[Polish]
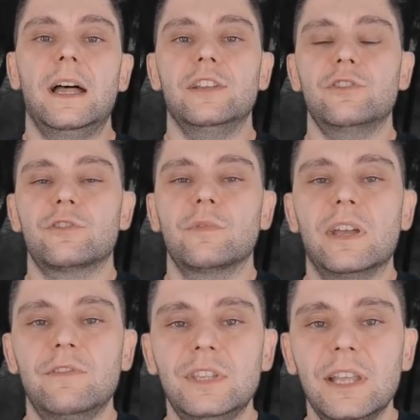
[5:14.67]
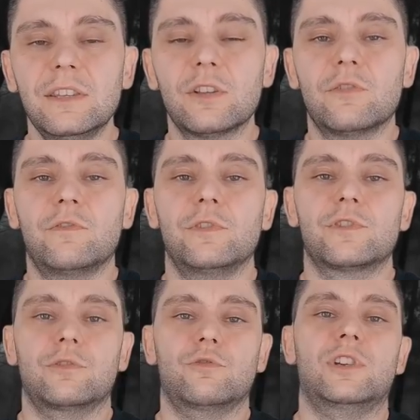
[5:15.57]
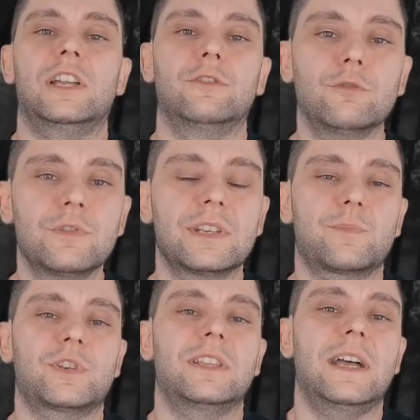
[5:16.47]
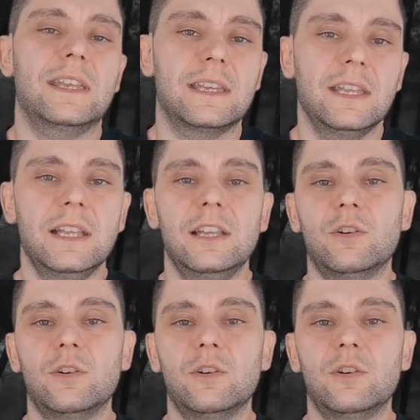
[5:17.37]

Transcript: A jeśli są ewidentne dowody, że ktoś handluje, sprzedaje,